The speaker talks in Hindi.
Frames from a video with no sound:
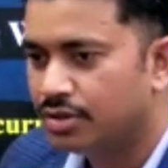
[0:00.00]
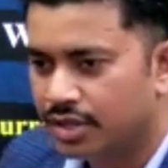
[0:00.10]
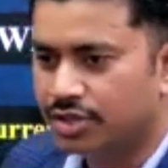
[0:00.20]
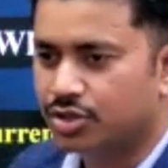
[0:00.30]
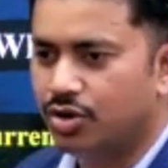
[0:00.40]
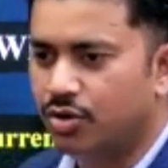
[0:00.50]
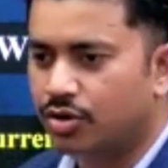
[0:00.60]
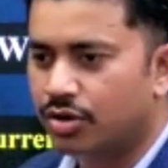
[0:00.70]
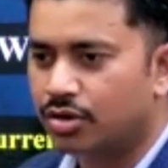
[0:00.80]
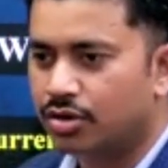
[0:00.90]
Yes or no?
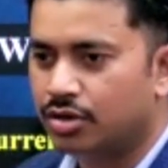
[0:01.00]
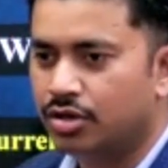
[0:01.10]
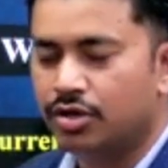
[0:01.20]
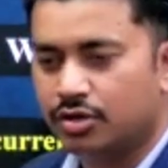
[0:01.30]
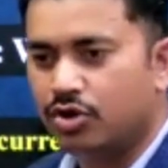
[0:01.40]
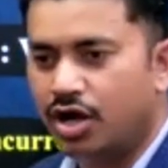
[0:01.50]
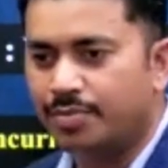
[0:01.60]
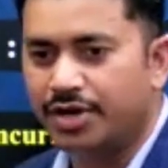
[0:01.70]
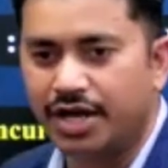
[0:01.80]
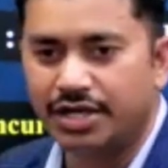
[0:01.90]
तो
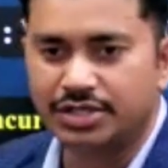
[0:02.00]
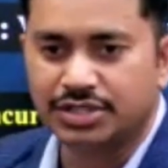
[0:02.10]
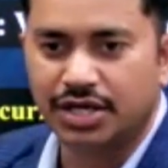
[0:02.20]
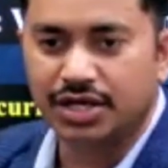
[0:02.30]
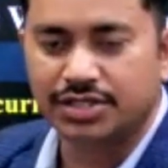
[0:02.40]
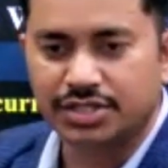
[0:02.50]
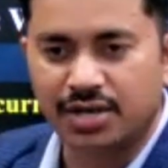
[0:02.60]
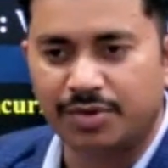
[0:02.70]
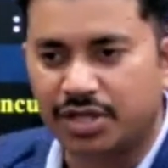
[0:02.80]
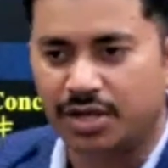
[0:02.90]
आपने कहा कि सर
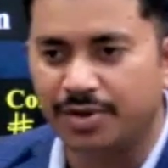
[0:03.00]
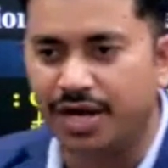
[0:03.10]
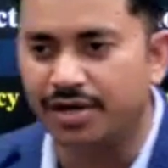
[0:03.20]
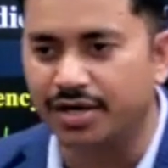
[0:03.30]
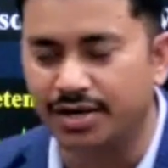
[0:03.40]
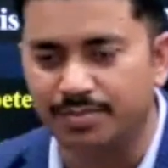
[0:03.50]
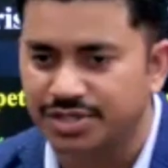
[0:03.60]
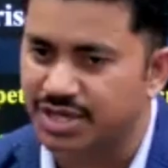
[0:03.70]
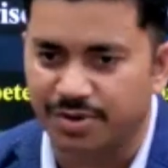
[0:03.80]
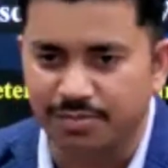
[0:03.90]
इसका मतलब है एंट्री नंबर
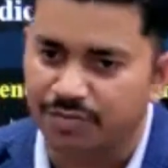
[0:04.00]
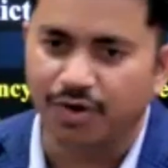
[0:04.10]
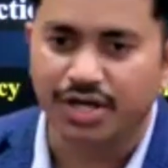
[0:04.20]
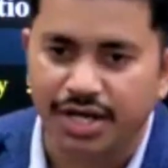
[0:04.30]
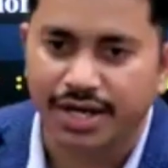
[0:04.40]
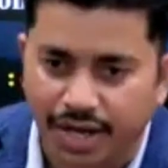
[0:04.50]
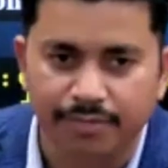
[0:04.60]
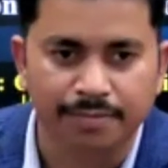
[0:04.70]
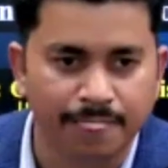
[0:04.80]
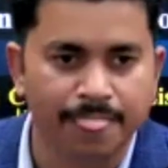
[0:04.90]
सेवन में फॉल करेगा
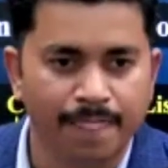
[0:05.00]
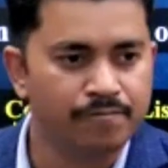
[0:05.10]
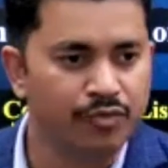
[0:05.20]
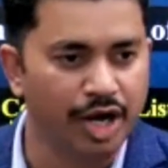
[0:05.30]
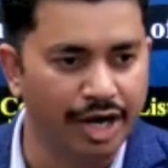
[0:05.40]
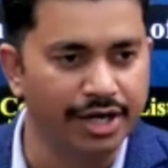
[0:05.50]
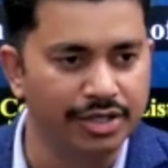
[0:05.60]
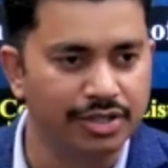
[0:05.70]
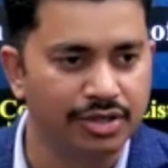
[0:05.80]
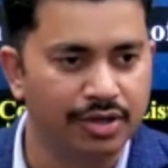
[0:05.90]
गेटिंग इट